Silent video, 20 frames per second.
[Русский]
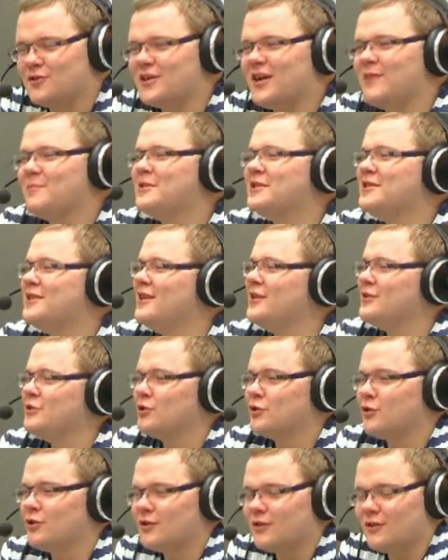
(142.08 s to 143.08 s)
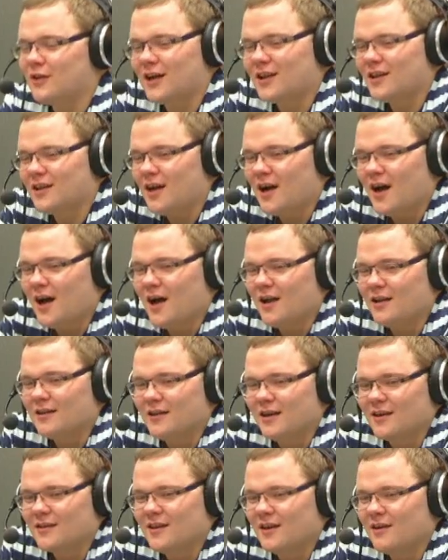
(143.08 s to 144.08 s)
Но самое интересное, что тогда,
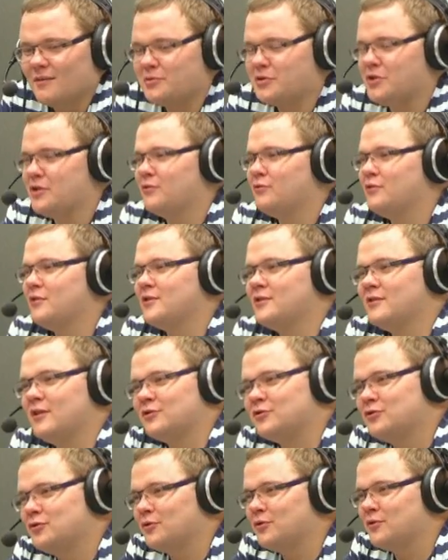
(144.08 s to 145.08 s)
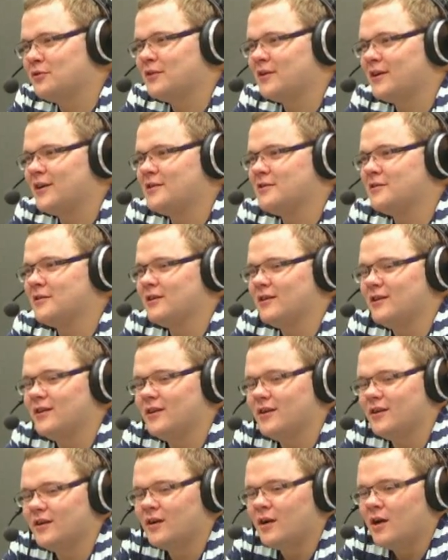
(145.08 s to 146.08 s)
тогда вообще никто не знал, что такое трейдинг.
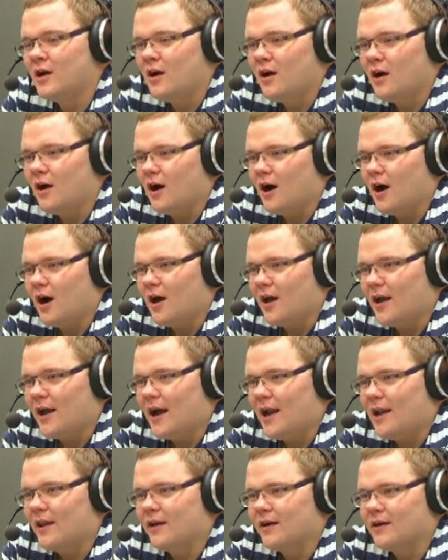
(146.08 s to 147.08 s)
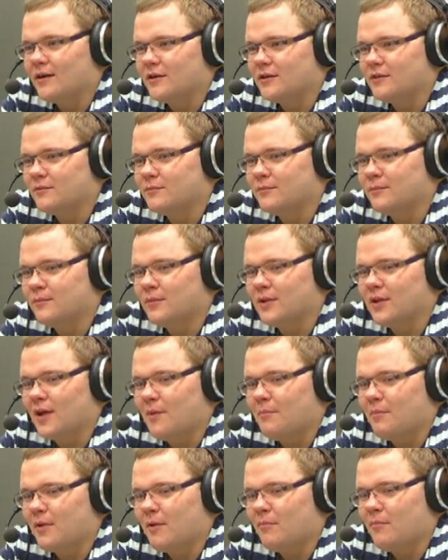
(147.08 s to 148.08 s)
И а, реально
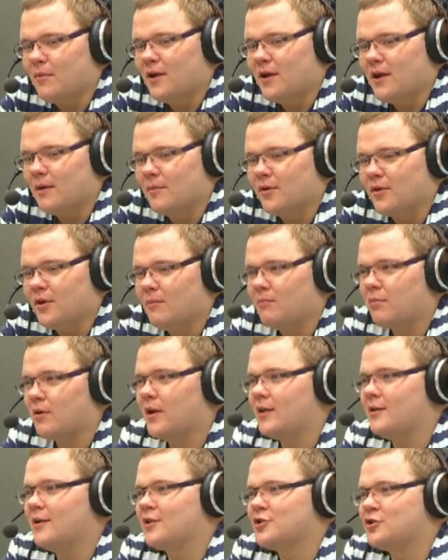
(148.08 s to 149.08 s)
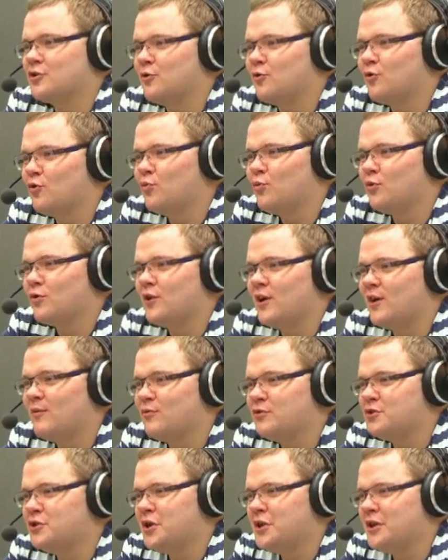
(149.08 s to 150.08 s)
была проблема набрать даже группу для
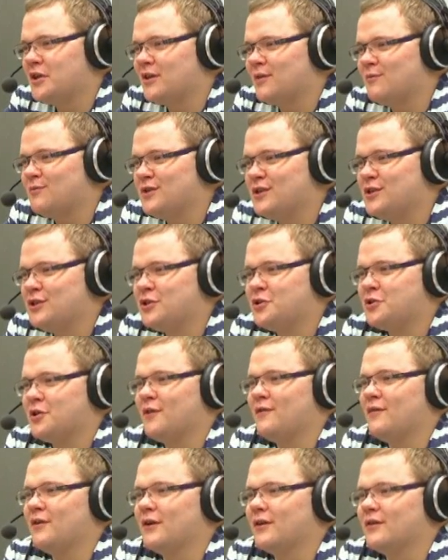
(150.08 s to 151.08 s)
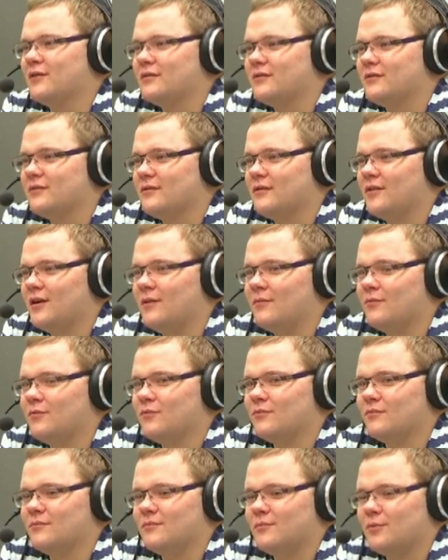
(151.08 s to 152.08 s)
обучения там 10 человек да,
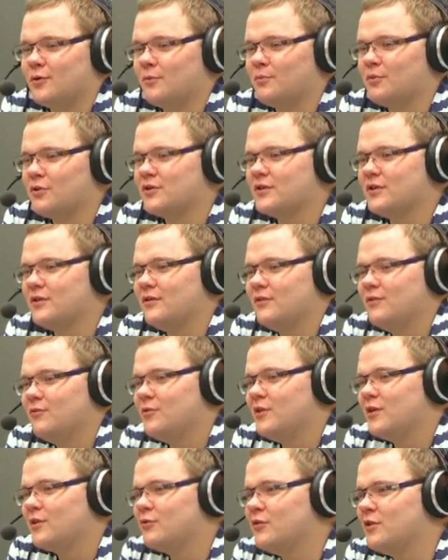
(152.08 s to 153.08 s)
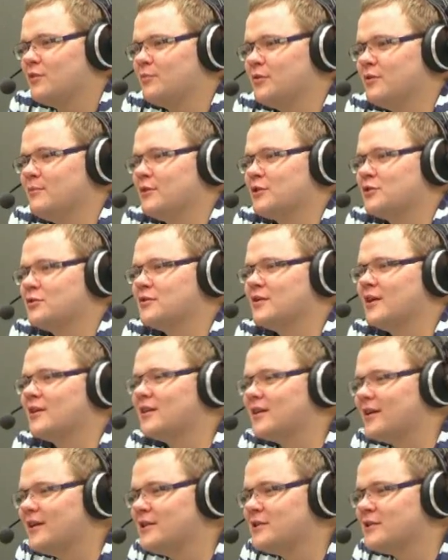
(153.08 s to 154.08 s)
ну, про просто, ну, никто не понимал, что это за
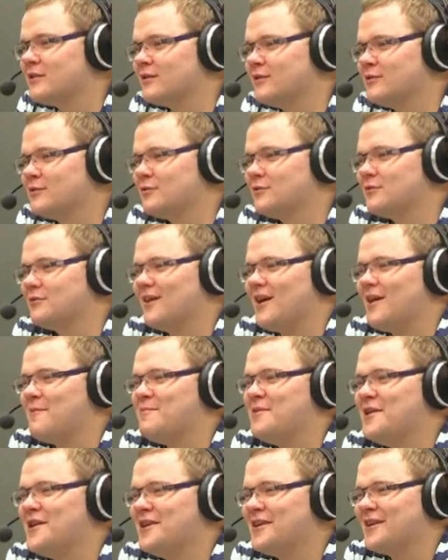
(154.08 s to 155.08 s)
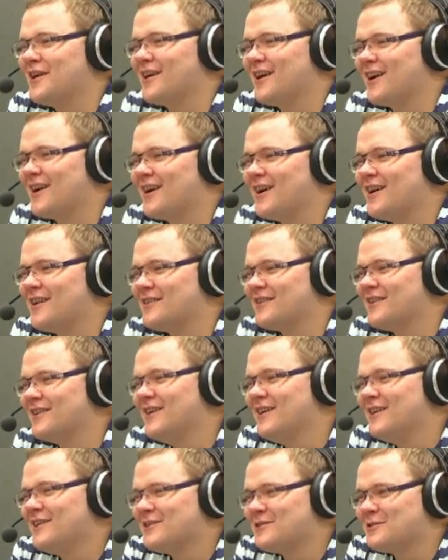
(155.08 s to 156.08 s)
трейдинг, вообще, что Америка какая-то,
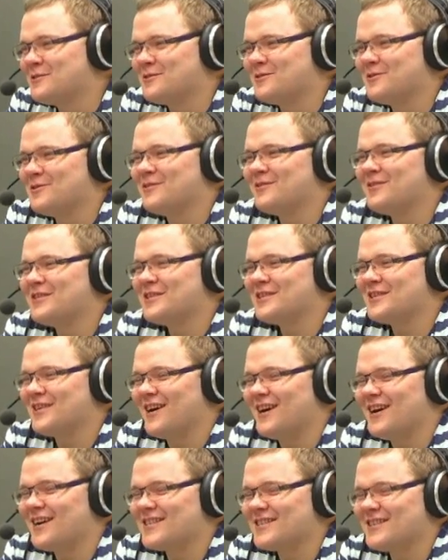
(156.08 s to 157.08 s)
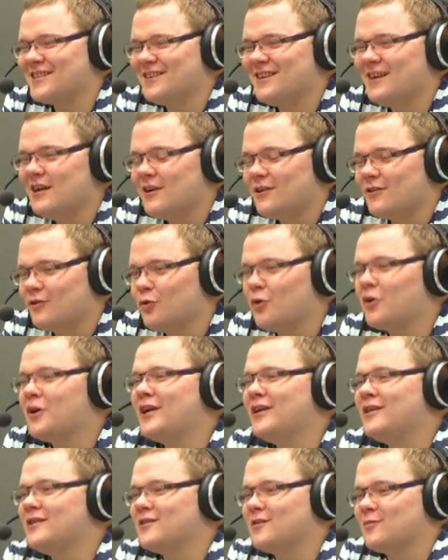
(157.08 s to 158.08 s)
что, что это вообще за акции до
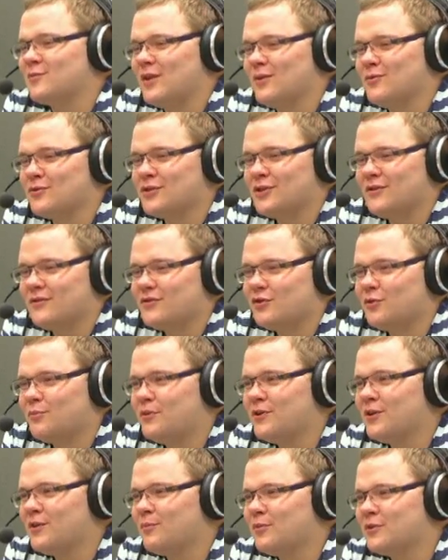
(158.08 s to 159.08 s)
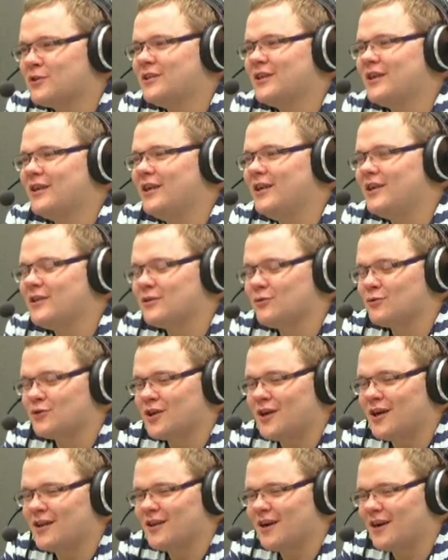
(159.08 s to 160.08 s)
кризиса, потому что это все было. После кризиса
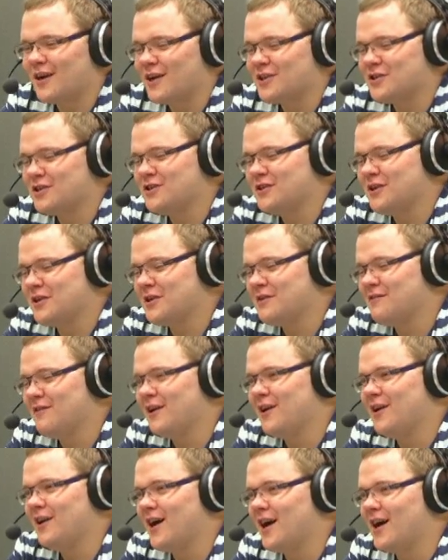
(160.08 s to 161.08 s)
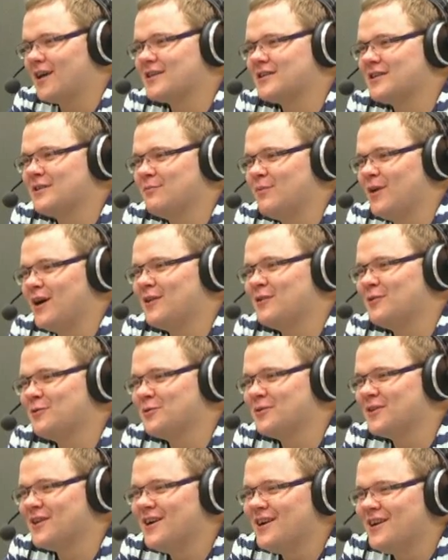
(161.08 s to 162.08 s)
уже, когда каждый день говорили, акции
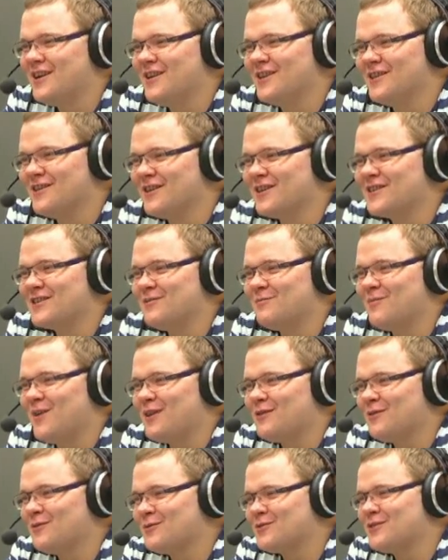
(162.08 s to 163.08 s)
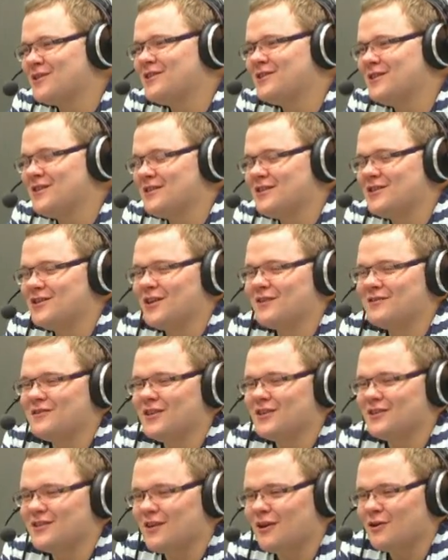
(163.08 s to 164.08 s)
падают, индексы падают, уже, естественно, сейчас
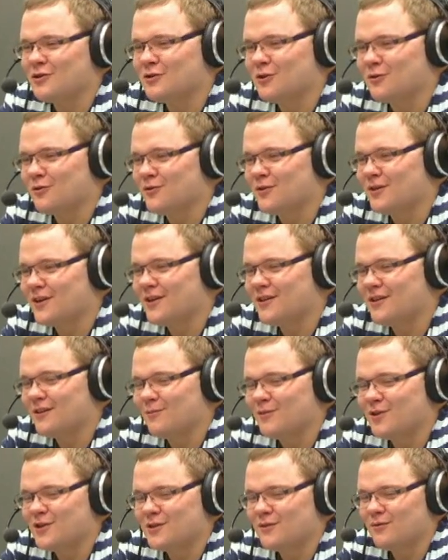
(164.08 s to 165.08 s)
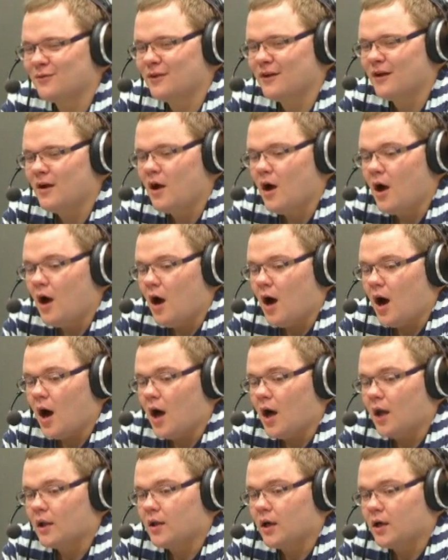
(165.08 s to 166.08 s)
все знают, что такое трейдеры большинство, да.
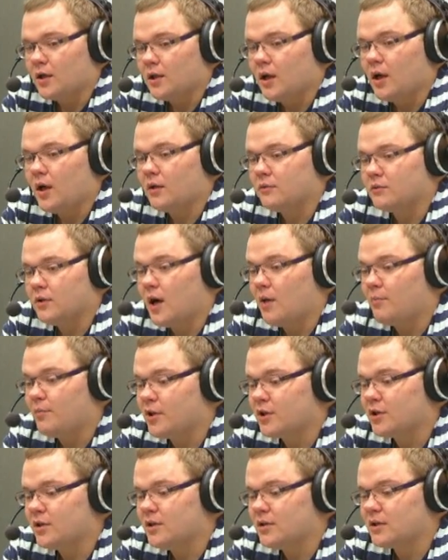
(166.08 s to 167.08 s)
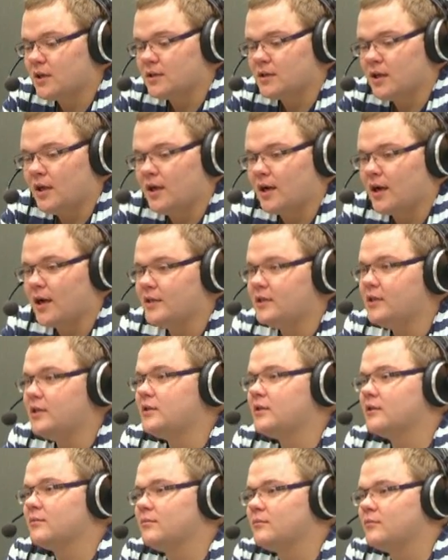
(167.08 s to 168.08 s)
А тогда, да, пришли, сказали,
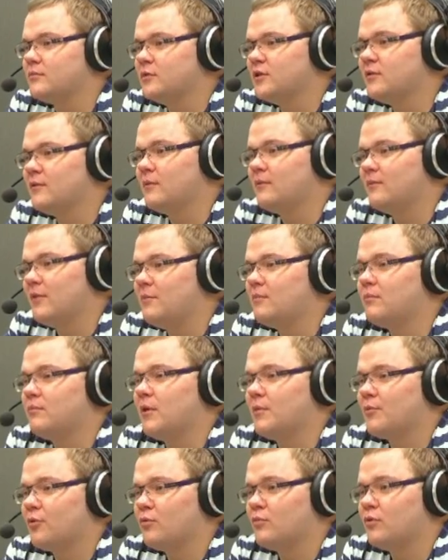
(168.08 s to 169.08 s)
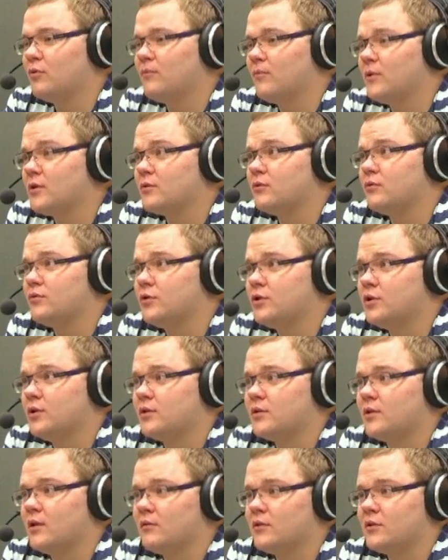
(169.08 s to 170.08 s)
хотите, мы вам, вам попробуем вас
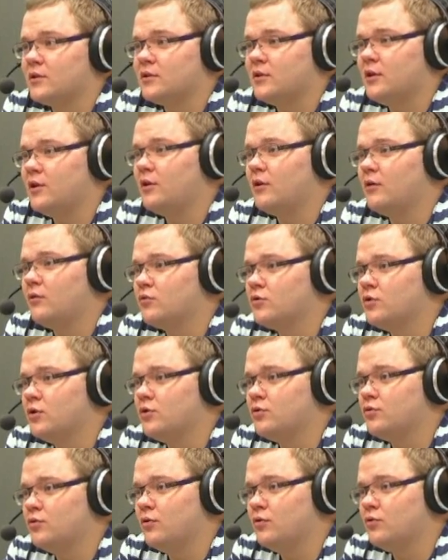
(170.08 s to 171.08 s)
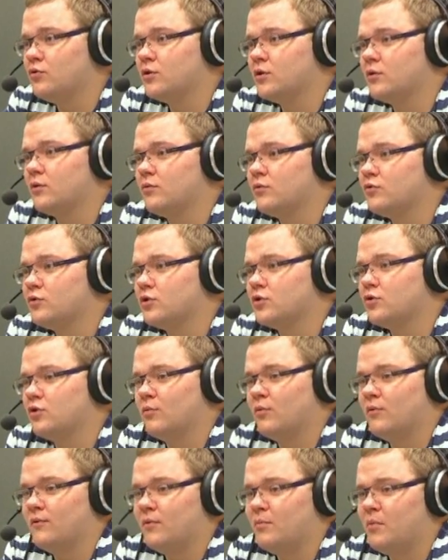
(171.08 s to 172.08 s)
научить, соответственно. Деньги не нужны, ничего не нужно, но нужно,
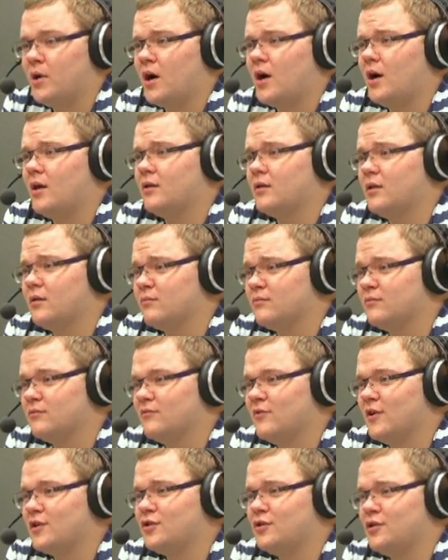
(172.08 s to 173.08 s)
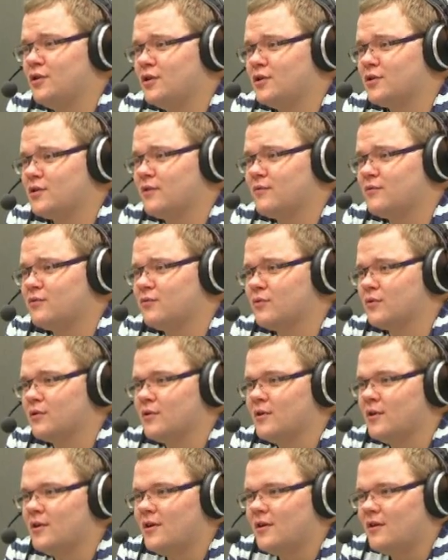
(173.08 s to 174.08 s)
чтобы вы пахали там 24 часа в
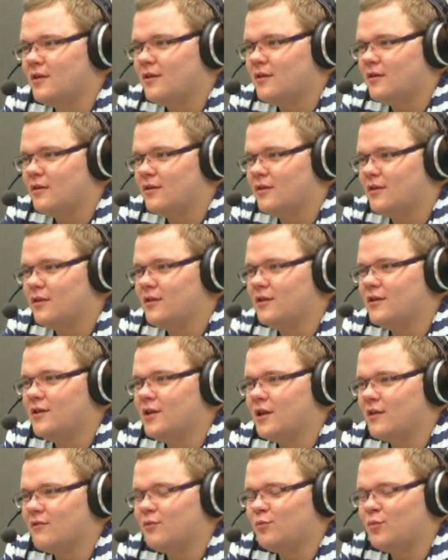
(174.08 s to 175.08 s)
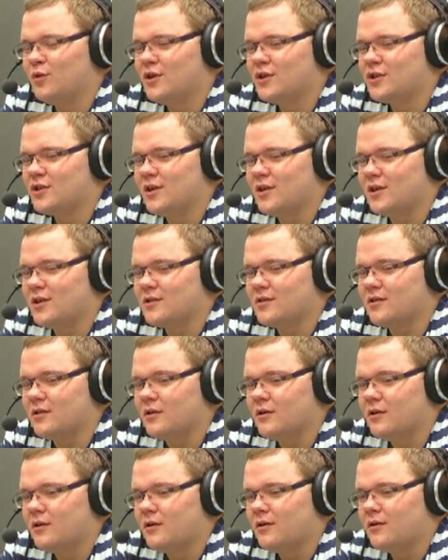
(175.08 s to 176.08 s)
сутки. Желание. И, и нервы были
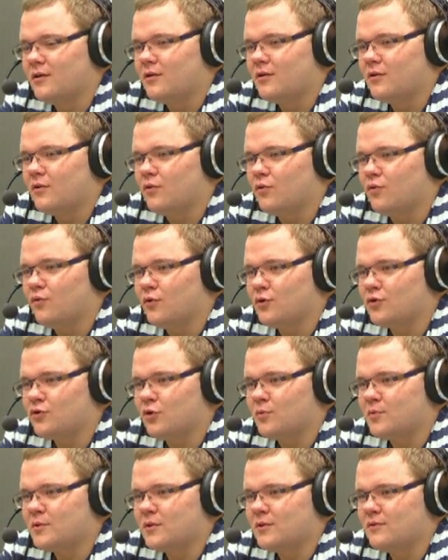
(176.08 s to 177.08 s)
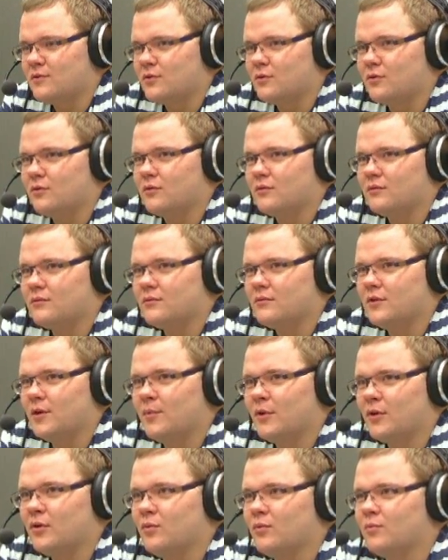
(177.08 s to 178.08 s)
железные. Ну вот, собственно, и все. Я
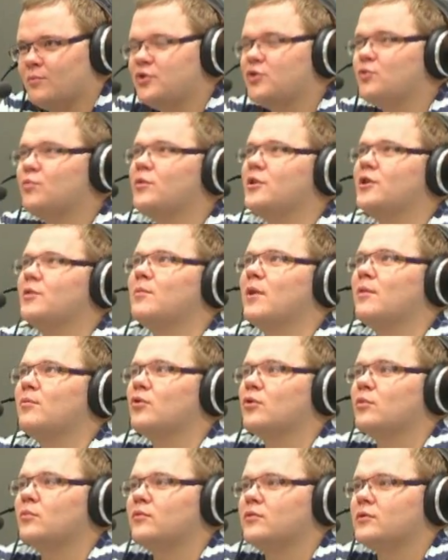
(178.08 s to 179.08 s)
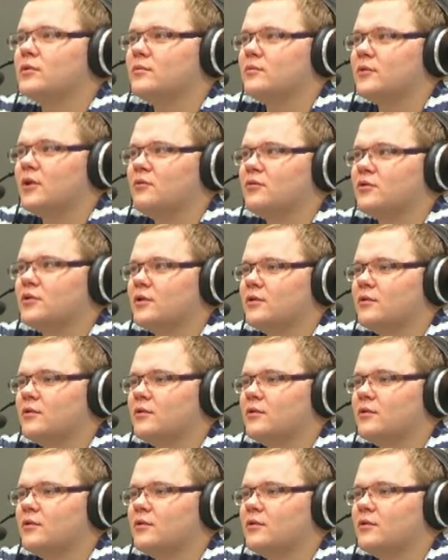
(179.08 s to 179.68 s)
подумал, почему бы и не попробовать. А что...